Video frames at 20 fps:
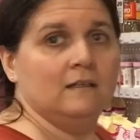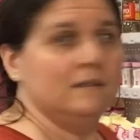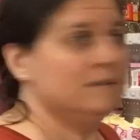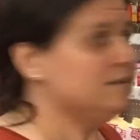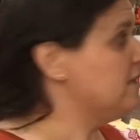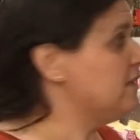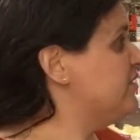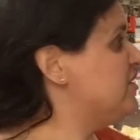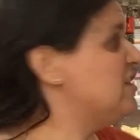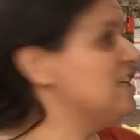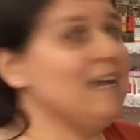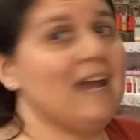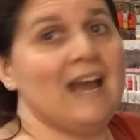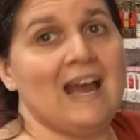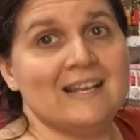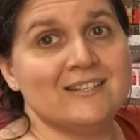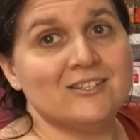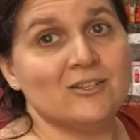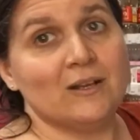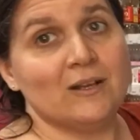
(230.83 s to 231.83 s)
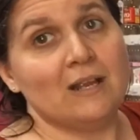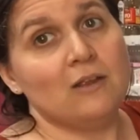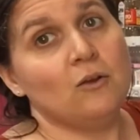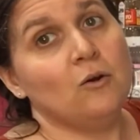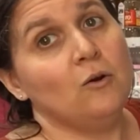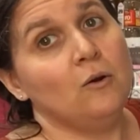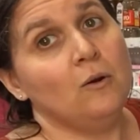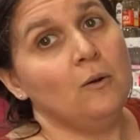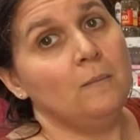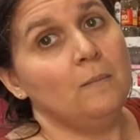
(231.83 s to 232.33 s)
C'est ici à ce
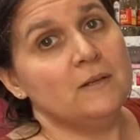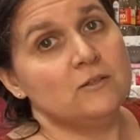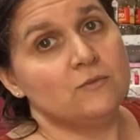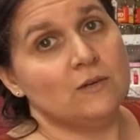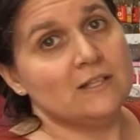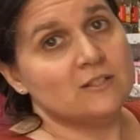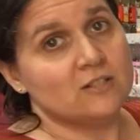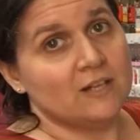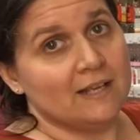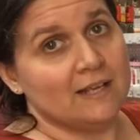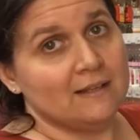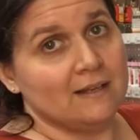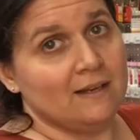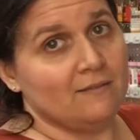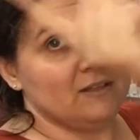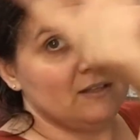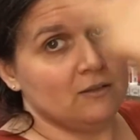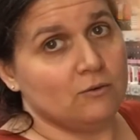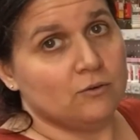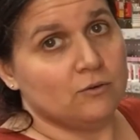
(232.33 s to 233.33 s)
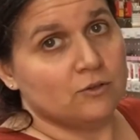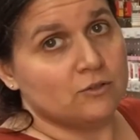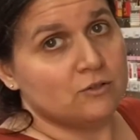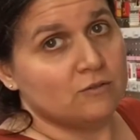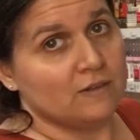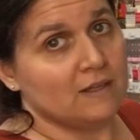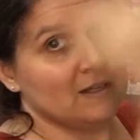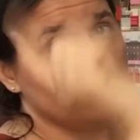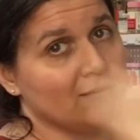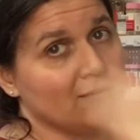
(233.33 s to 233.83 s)
rayon, mais je vous laisse regarder la vidéo que je
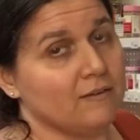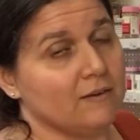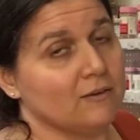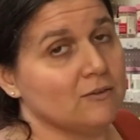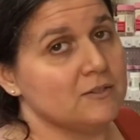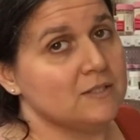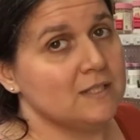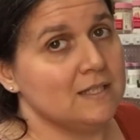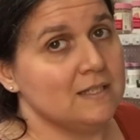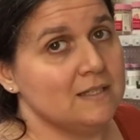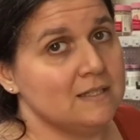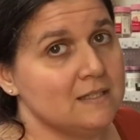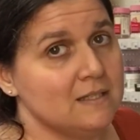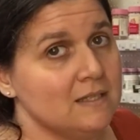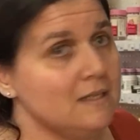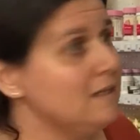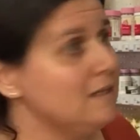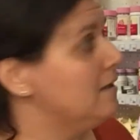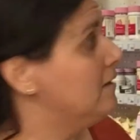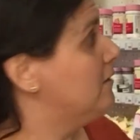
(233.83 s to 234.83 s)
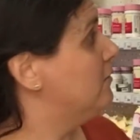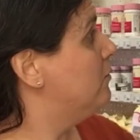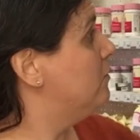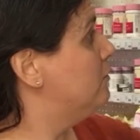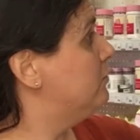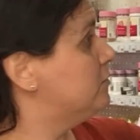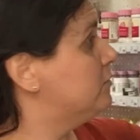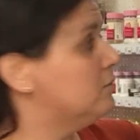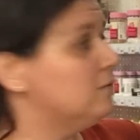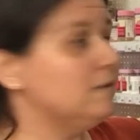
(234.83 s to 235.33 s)
vais référencer ici, où
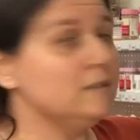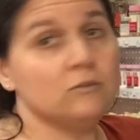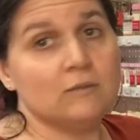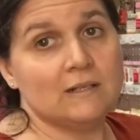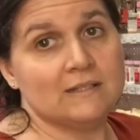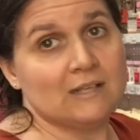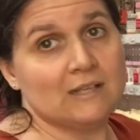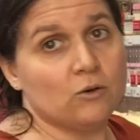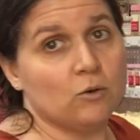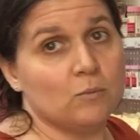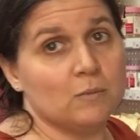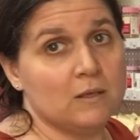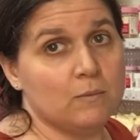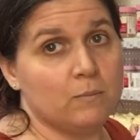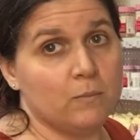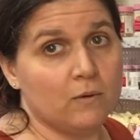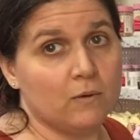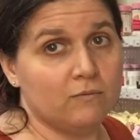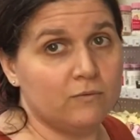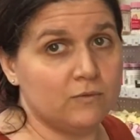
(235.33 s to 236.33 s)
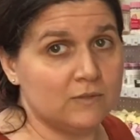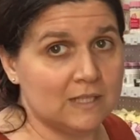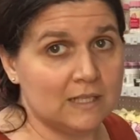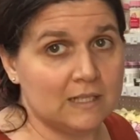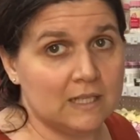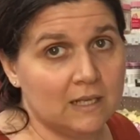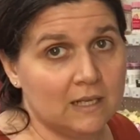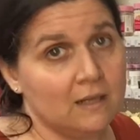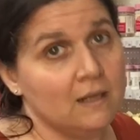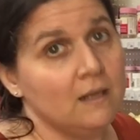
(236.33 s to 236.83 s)
vous trouvez tous les arômes qui peuvent vous
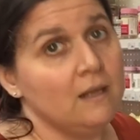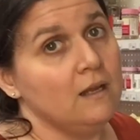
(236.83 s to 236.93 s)
aider.